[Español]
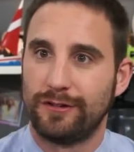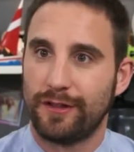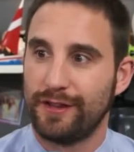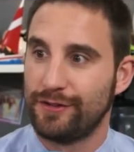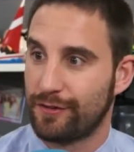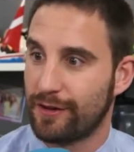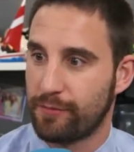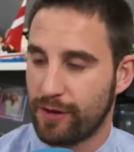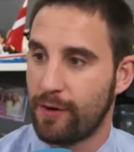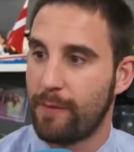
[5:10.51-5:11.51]
Entonces yo creo que
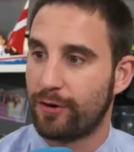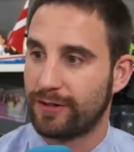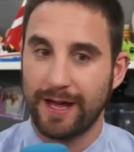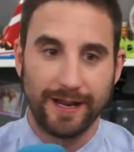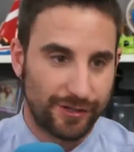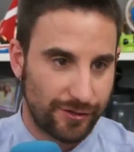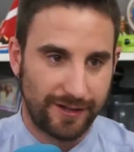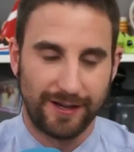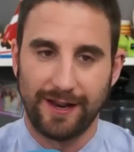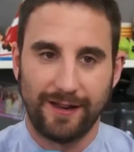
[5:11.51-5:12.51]
podemos aportar eso,
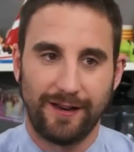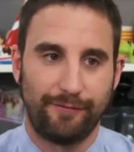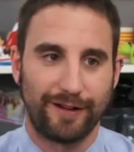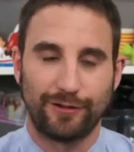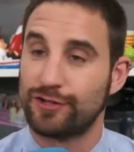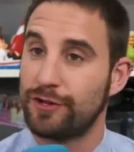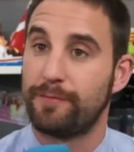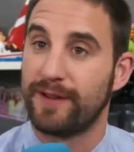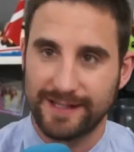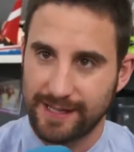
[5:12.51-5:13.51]
el, el factor
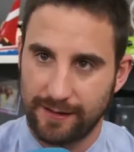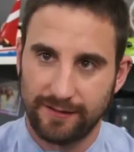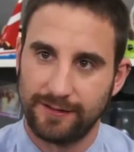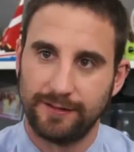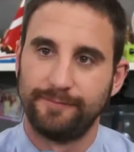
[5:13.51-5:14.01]
sorpresa.